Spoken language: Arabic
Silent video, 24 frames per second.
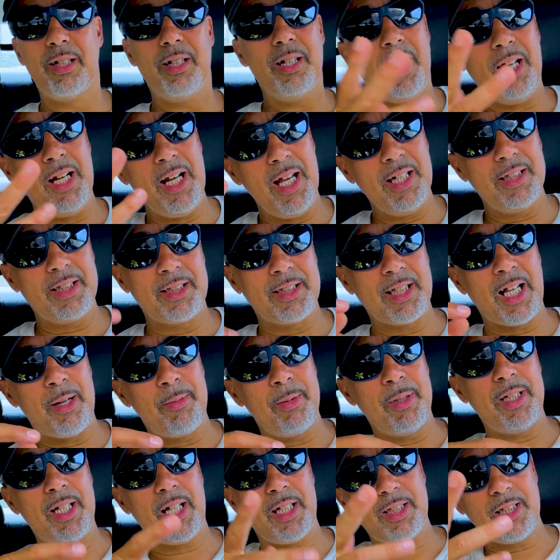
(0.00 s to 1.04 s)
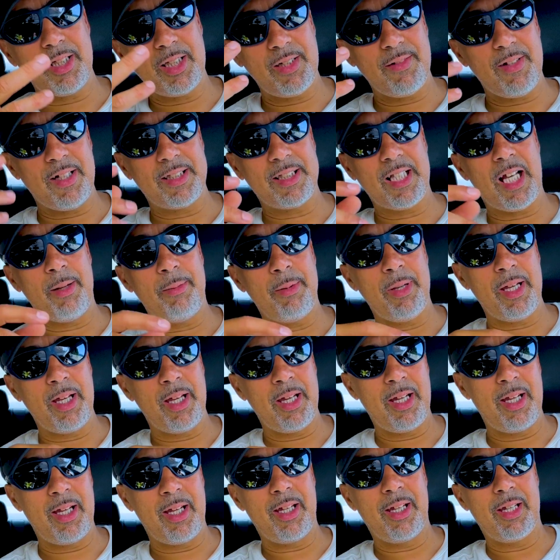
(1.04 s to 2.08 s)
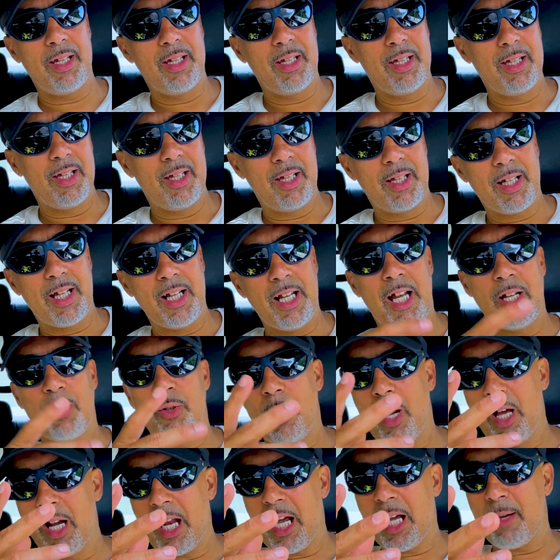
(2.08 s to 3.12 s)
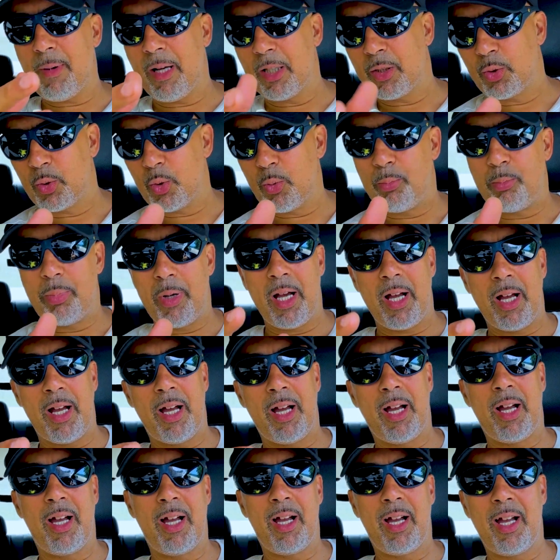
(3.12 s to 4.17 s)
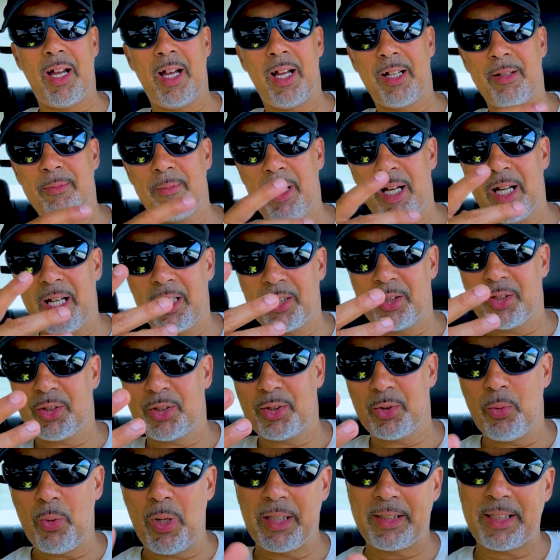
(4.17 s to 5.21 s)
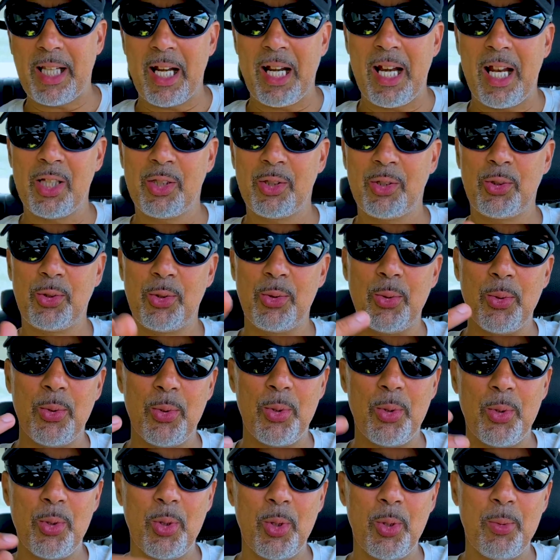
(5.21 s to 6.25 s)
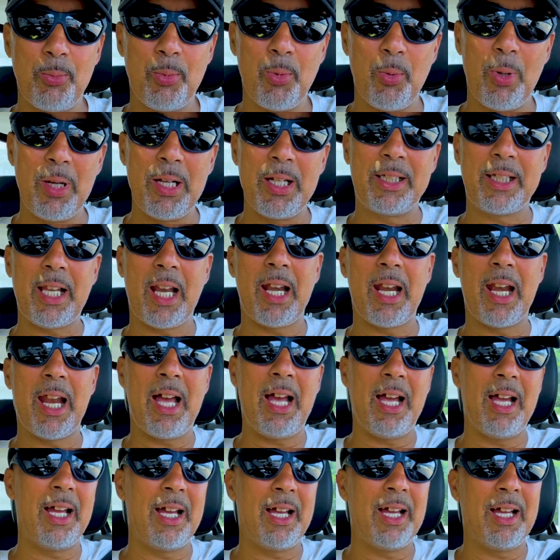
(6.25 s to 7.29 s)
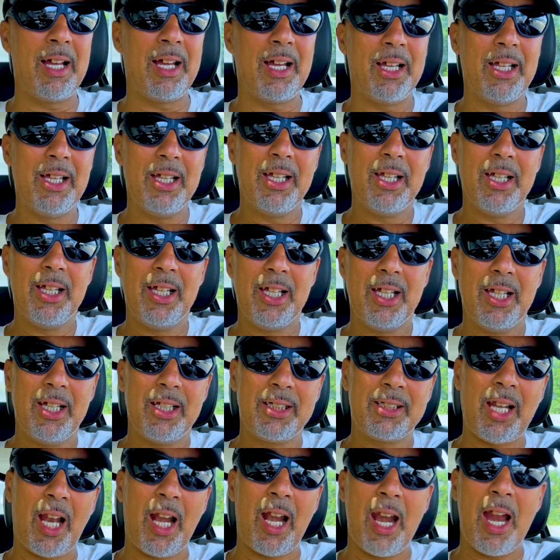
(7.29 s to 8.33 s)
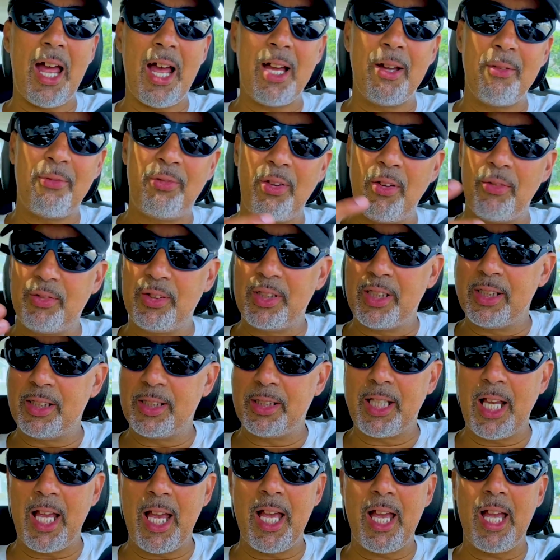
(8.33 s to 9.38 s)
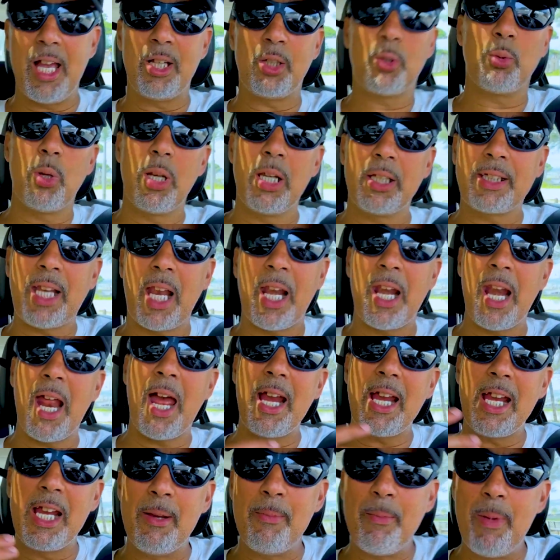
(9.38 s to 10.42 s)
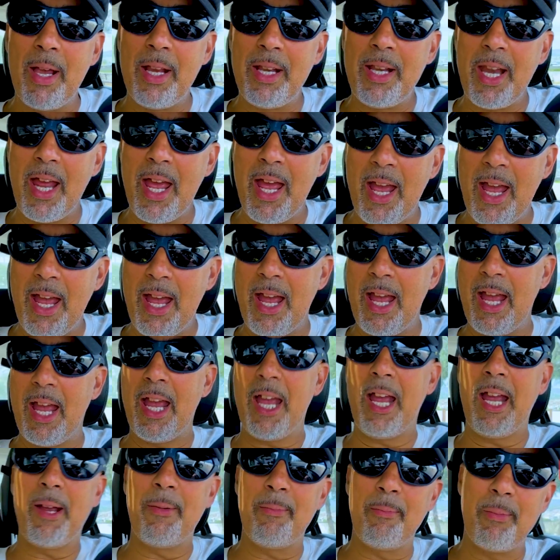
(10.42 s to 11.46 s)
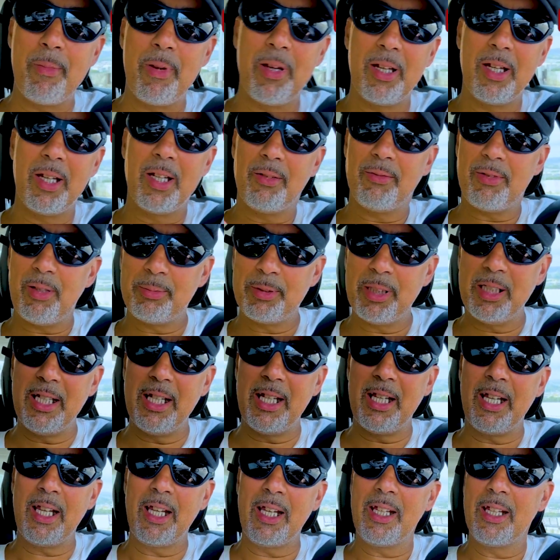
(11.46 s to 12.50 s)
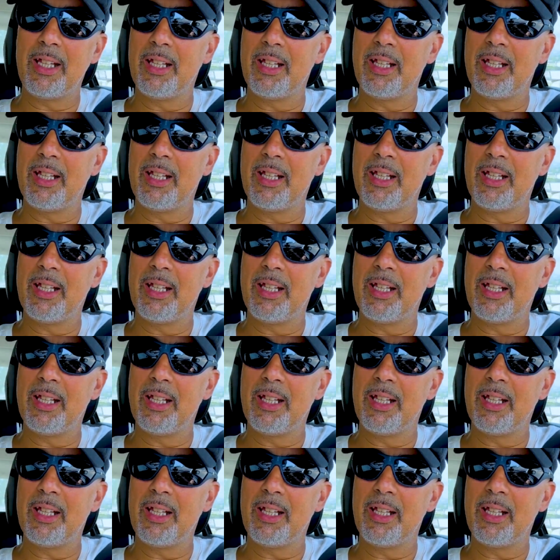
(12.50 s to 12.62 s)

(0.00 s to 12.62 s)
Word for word: لا يا صاحبي دكتور دري صاحبي كان عنده علاقه مع التوبه عس ولا آه، طلع سنوب ولا آه، طلع طلع 50 سنت ولا طلع ام ان ام فهمتيني